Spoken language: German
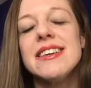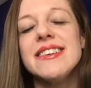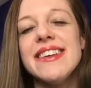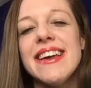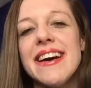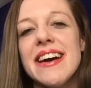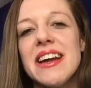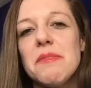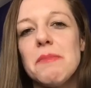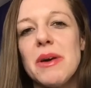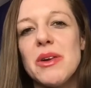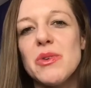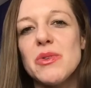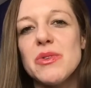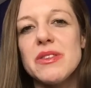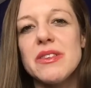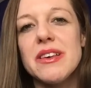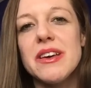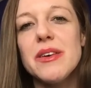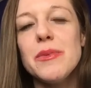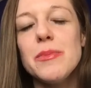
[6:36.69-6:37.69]
deren
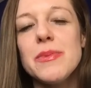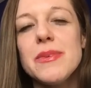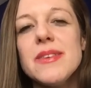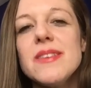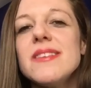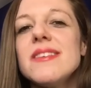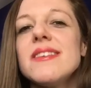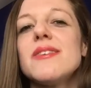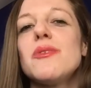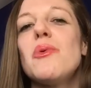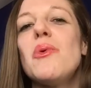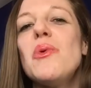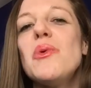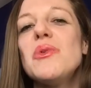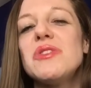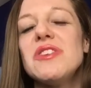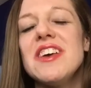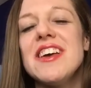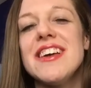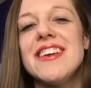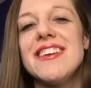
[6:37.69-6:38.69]
Manuskript
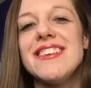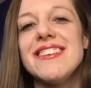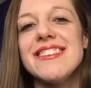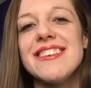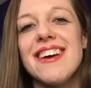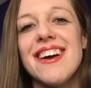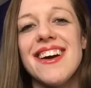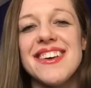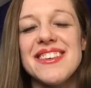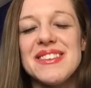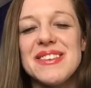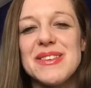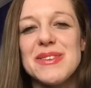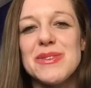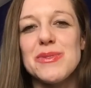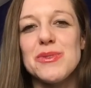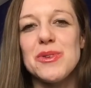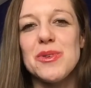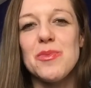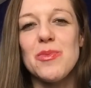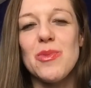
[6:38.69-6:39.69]
große Ähnlichkeit
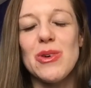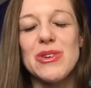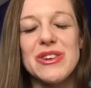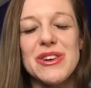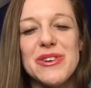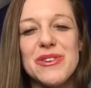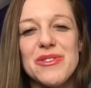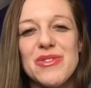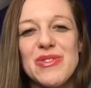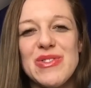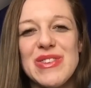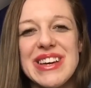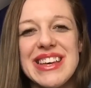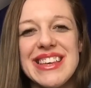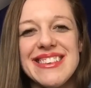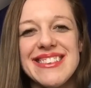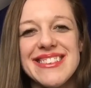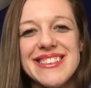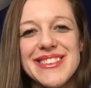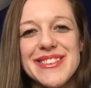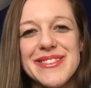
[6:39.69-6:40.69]
zu dem Mord
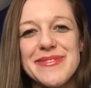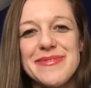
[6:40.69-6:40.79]
aufweist.